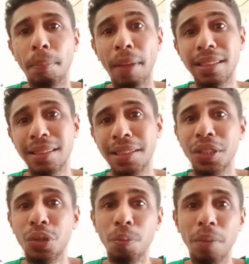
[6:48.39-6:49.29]

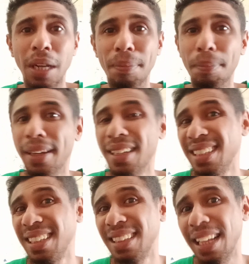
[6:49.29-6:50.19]
Pasti jumlah
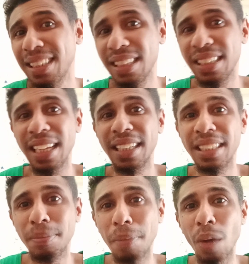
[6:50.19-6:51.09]
persentasenya
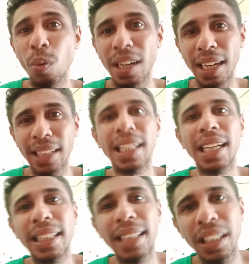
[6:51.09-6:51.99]
di bawah
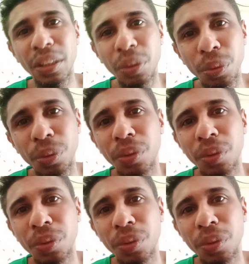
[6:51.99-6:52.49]
rata-rata itu.